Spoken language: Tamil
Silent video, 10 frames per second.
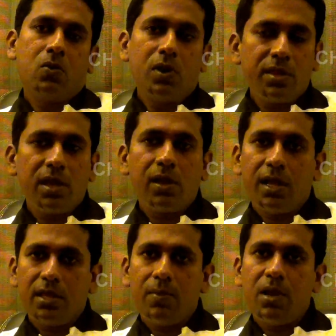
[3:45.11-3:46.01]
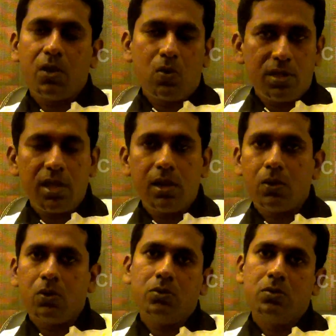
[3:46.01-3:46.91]
குழந்தைகளும் அதே மாதிரி
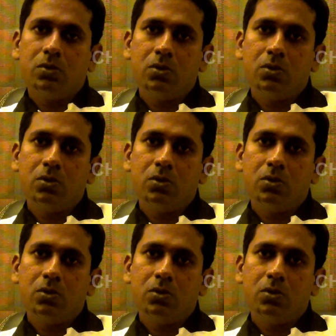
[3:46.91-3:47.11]
குழந்தைகளுக்கும்